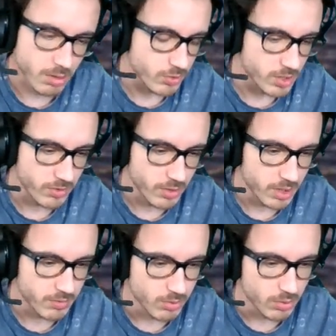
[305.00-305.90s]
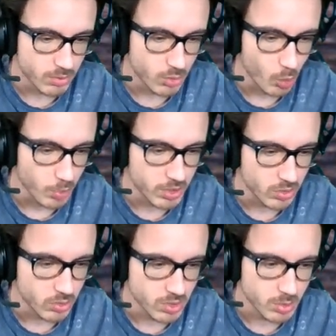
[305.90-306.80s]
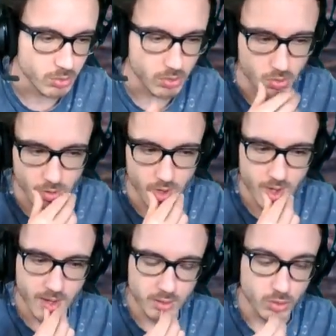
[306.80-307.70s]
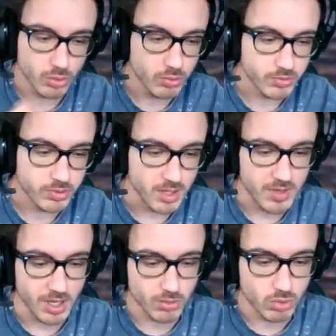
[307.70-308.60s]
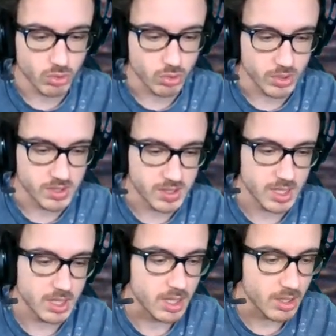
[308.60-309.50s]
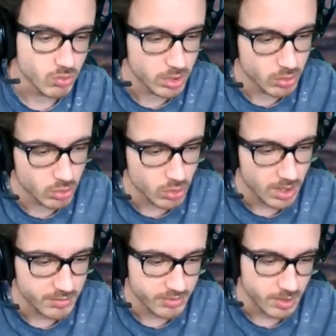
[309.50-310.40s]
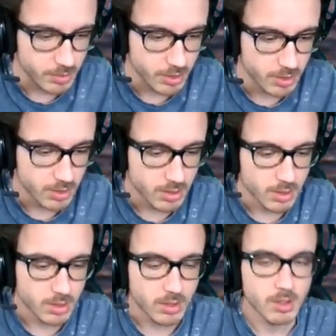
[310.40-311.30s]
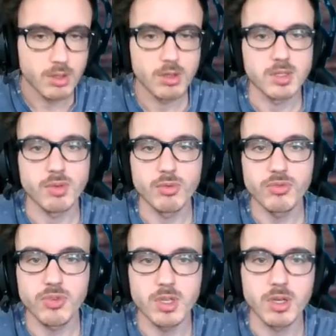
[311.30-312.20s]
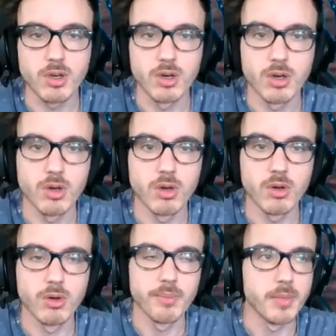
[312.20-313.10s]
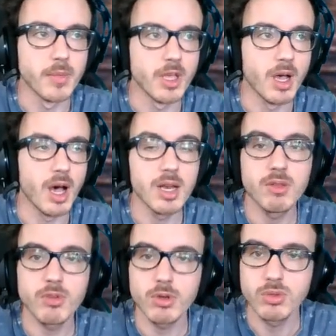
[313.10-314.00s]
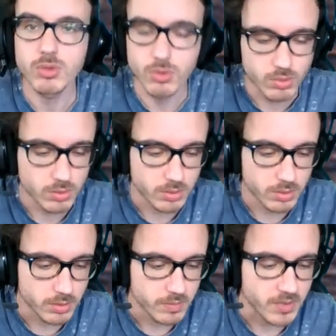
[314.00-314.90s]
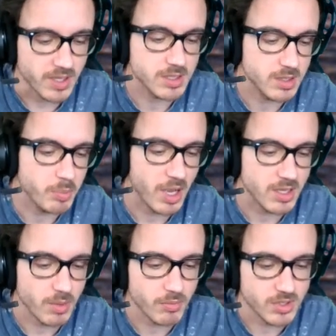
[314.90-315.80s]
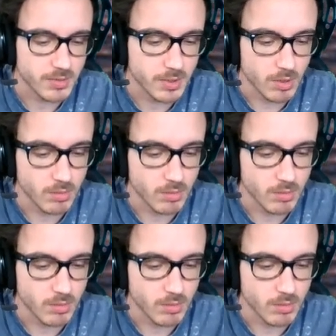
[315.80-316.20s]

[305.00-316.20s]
et vous avez un livre de, compétences zone, c'est plutôt cool. Parce que du coup, vous en avez un tous les deux jours ici et un tous les deux jours à la ferme. Ça vous fait euh, un level du coup. Enfin, si par exemple vous avez.